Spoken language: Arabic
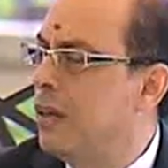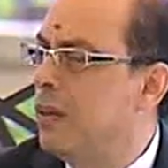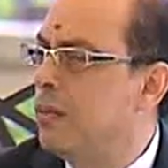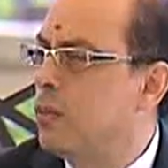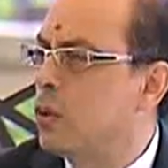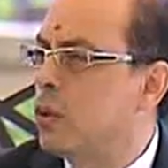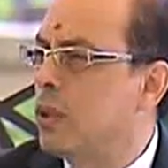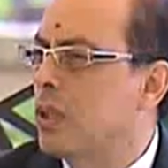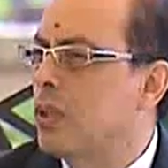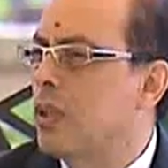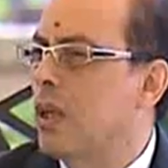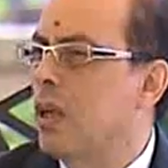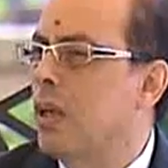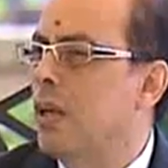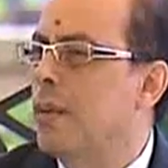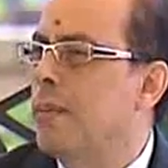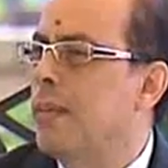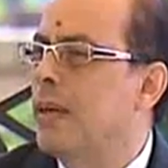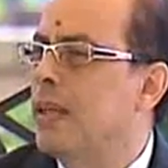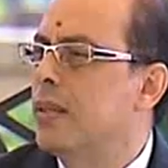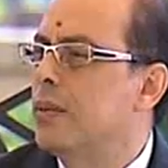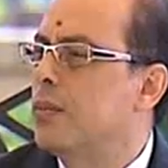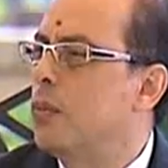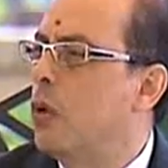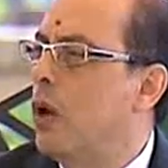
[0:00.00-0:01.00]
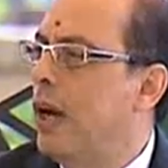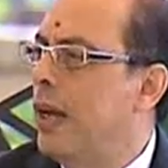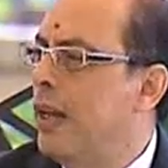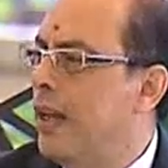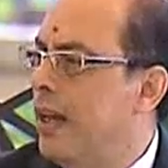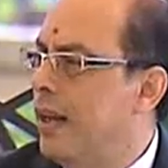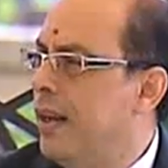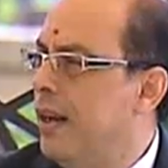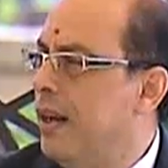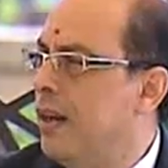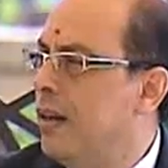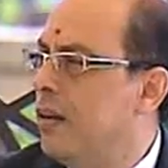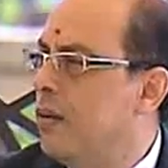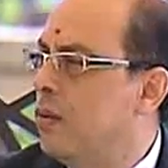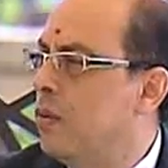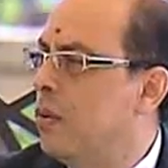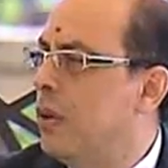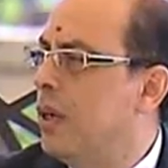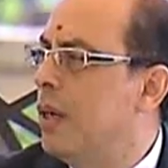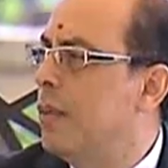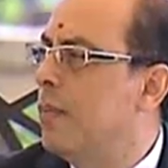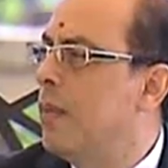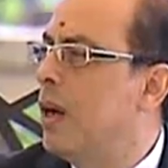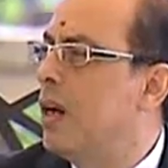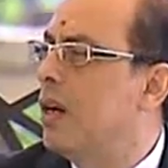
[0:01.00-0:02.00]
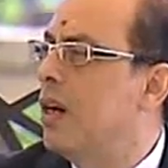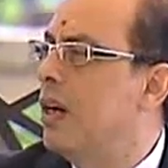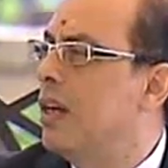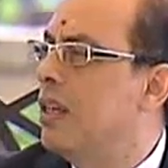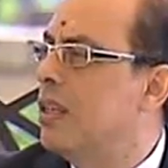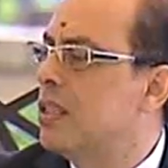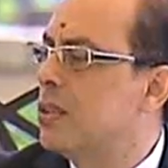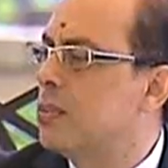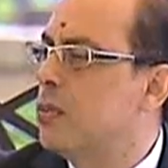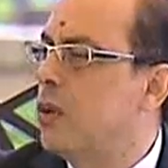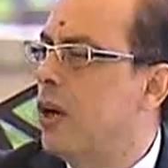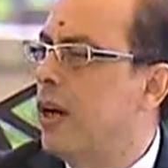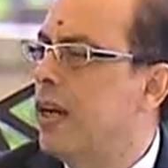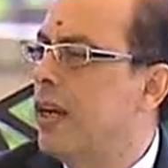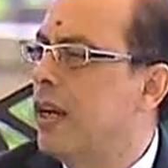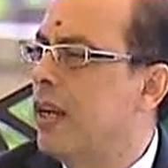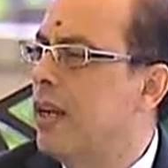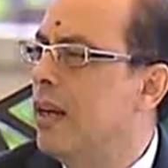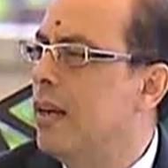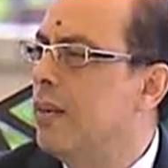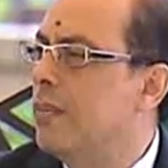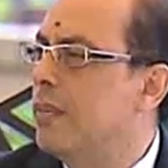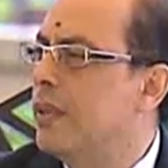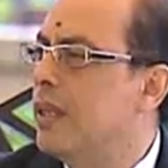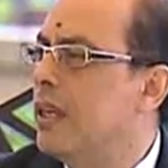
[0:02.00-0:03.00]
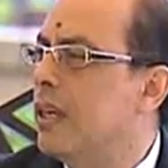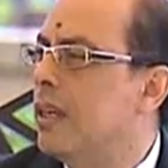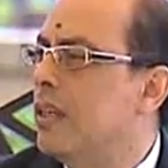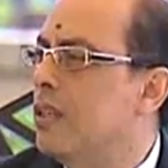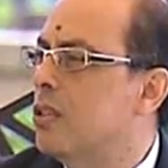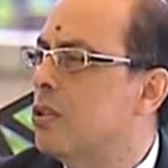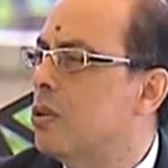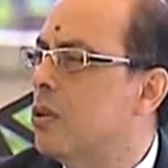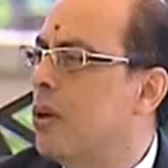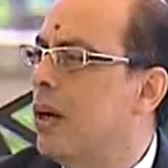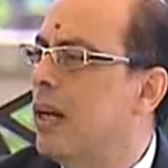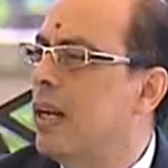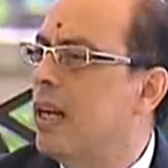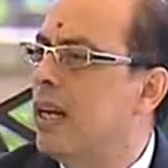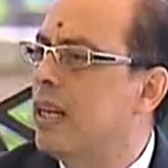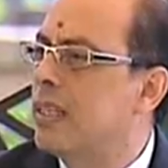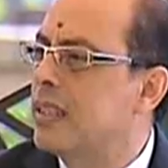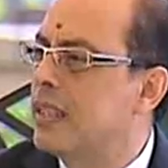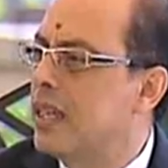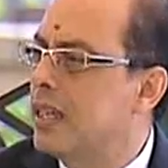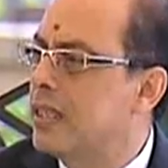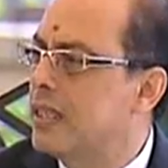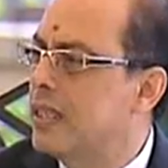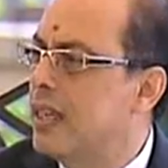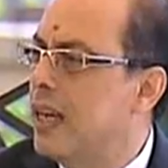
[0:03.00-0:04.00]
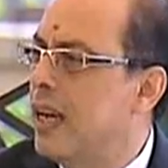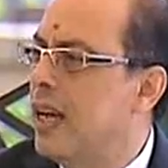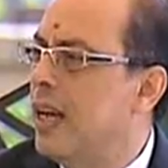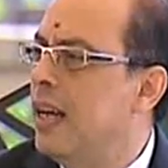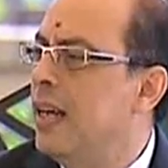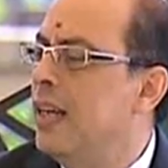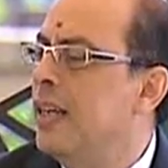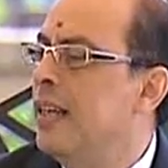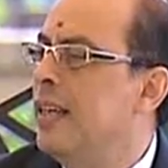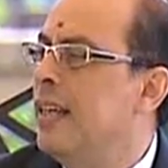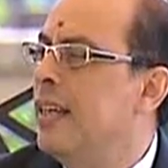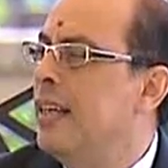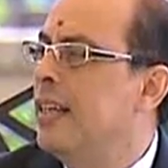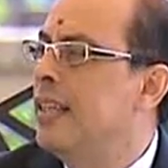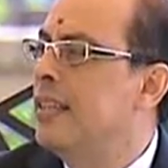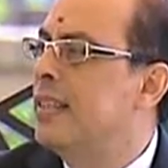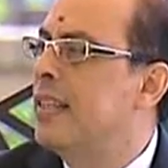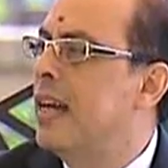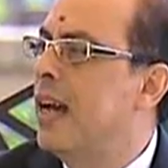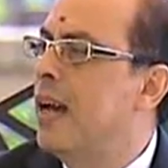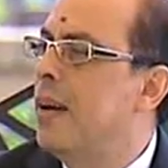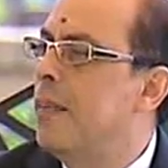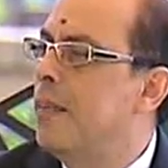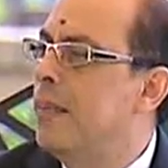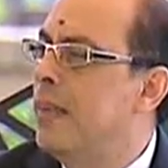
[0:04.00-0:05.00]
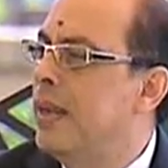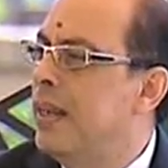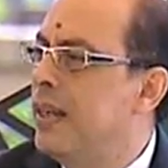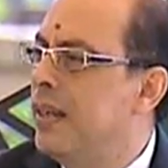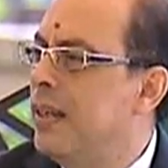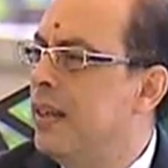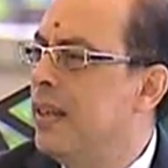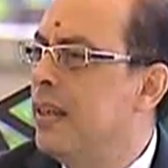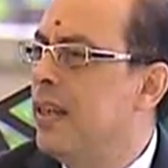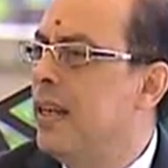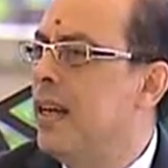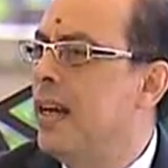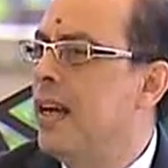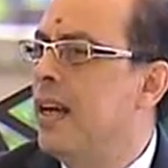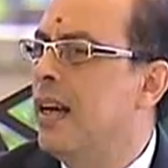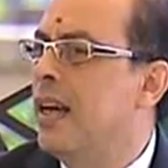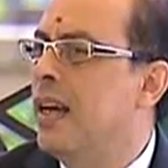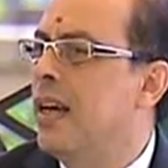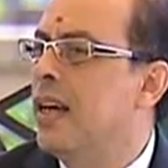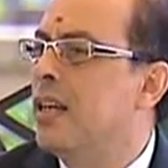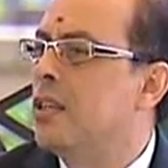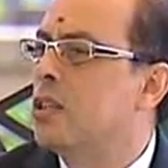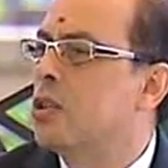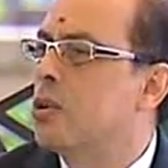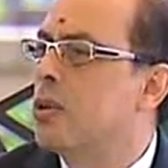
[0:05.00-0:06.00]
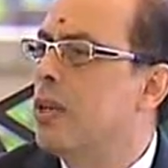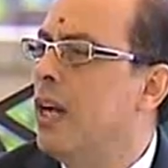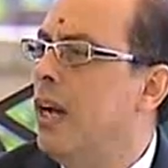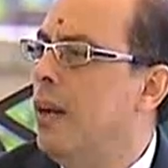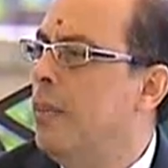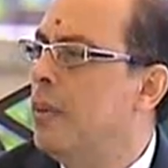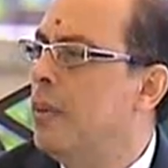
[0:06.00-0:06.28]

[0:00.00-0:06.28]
متطلبات معينه ومقاييس معينه بيقيسوا على اساسها تامين آه، السياح